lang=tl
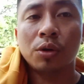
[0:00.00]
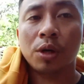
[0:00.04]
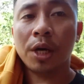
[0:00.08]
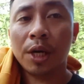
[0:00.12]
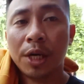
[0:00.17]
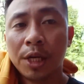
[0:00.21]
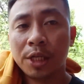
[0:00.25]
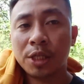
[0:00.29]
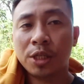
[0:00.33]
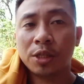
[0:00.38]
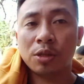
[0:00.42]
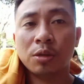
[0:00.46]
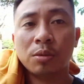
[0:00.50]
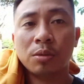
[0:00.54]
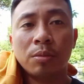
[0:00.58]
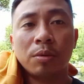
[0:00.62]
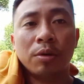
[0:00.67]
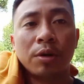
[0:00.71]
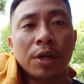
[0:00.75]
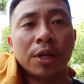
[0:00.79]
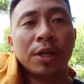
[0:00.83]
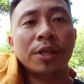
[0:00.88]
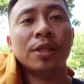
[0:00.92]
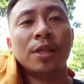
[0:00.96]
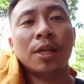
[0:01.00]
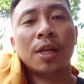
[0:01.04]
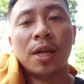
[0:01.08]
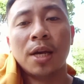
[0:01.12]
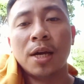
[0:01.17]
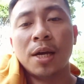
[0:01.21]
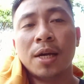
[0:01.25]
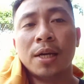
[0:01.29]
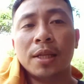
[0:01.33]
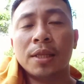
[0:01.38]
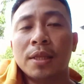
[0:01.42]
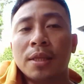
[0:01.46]
guys, good morning sa
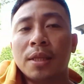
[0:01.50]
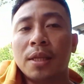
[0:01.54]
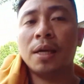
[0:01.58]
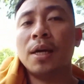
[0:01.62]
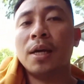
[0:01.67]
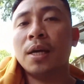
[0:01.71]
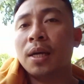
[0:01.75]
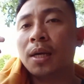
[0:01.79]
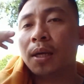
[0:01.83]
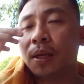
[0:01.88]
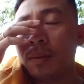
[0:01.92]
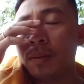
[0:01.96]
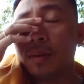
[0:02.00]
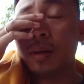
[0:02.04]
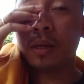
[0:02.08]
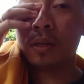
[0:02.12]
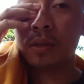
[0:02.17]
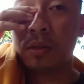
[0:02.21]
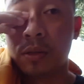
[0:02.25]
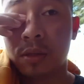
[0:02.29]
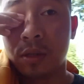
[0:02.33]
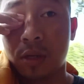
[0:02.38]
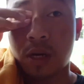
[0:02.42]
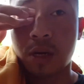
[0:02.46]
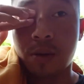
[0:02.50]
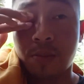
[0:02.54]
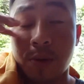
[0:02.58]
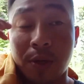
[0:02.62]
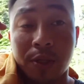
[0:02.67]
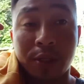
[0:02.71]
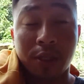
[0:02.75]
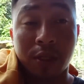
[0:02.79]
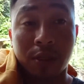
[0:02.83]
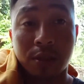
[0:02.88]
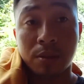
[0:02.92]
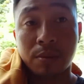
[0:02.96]
lahat na aking uh,
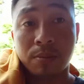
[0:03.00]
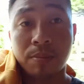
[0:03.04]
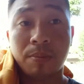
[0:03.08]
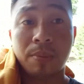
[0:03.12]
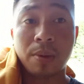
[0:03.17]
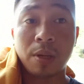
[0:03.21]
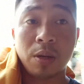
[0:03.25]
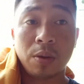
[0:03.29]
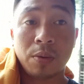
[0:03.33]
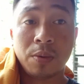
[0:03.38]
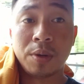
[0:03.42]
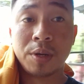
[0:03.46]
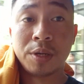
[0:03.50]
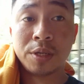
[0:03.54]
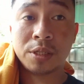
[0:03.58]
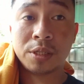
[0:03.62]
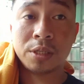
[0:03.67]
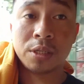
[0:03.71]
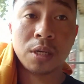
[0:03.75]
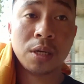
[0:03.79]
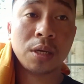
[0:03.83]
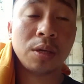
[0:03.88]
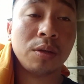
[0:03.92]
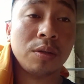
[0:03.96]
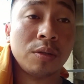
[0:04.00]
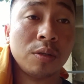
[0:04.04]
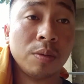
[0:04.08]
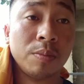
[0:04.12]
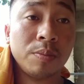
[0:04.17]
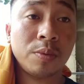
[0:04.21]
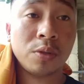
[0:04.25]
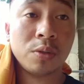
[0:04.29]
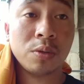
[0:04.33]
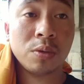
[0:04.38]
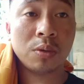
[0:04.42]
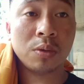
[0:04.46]
subscribers at followers sa
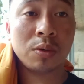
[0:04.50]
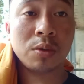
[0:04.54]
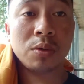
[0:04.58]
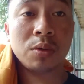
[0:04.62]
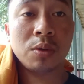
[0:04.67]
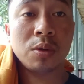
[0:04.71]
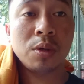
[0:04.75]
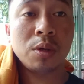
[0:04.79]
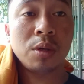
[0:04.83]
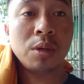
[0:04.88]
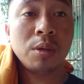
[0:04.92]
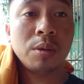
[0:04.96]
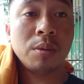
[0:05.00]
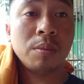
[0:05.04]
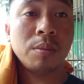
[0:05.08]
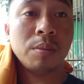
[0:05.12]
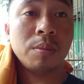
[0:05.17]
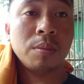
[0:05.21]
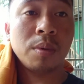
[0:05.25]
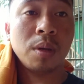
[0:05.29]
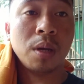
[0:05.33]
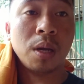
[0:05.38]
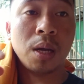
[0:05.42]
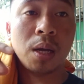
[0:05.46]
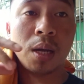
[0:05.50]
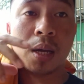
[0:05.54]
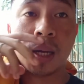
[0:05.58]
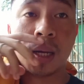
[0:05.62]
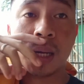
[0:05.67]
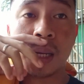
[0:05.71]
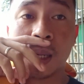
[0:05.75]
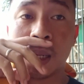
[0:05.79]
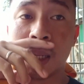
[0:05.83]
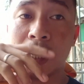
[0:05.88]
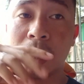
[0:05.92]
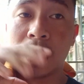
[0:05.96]
YouTube. So,
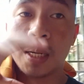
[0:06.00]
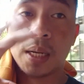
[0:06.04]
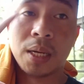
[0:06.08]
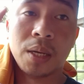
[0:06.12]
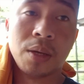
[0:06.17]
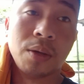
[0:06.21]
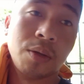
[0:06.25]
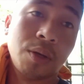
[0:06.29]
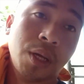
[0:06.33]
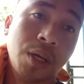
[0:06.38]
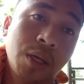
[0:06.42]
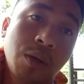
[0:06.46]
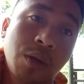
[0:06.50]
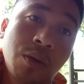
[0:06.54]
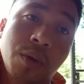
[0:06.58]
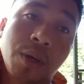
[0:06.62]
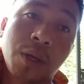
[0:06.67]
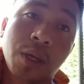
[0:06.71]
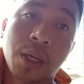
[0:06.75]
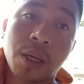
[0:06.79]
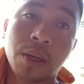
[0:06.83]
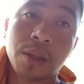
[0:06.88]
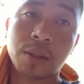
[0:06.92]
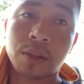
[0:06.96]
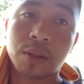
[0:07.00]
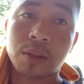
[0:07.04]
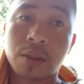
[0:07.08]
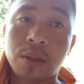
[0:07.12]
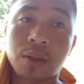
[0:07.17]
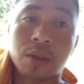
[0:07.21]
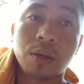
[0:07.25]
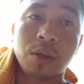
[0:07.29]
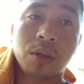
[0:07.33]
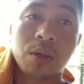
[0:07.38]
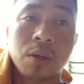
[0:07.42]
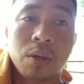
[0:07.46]
uh, ngayon ay going
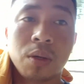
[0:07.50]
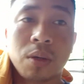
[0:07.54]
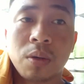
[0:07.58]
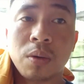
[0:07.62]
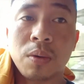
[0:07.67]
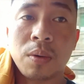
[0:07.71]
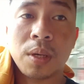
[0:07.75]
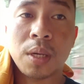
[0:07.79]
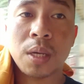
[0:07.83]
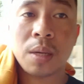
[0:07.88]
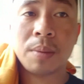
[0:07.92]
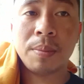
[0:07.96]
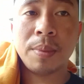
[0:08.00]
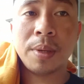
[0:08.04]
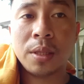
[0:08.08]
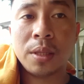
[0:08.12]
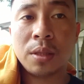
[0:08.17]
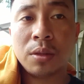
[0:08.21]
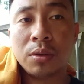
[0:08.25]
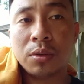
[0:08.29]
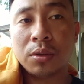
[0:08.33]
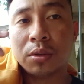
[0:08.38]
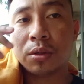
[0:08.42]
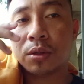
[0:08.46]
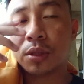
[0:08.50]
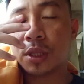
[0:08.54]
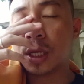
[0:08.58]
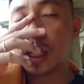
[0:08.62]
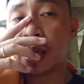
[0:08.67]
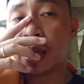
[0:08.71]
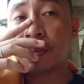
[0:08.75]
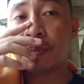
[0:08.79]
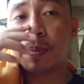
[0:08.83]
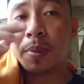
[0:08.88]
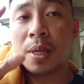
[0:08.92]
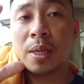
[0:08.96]
Uwing kami ito,
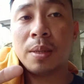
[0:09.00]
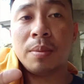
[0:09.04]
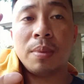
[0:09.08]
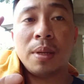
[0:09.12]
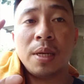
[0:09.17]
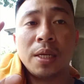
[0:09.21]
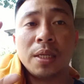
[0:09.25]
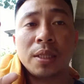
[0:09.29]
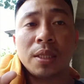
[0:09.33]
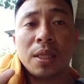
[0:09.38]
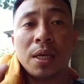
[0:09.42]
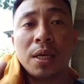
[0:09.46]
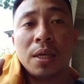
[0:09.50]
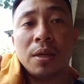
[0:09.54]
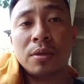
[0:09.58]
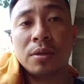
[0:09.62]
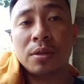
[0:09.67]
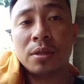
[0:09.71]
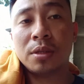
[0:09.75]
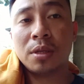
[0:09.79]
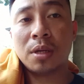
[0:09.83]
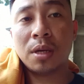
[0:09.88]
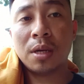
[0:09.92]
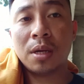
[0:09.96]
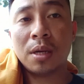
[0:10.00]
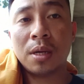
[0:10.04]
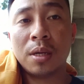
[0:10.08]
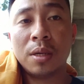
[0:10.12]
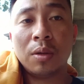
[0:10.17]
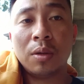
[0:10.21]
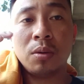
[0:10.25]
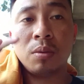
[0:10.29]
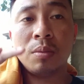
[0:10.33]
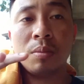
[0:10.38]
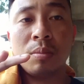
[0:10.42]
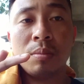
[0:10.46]
tinaplan. Balik tayo sa
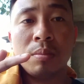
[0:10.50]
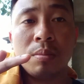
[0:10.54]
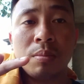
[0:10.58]
yung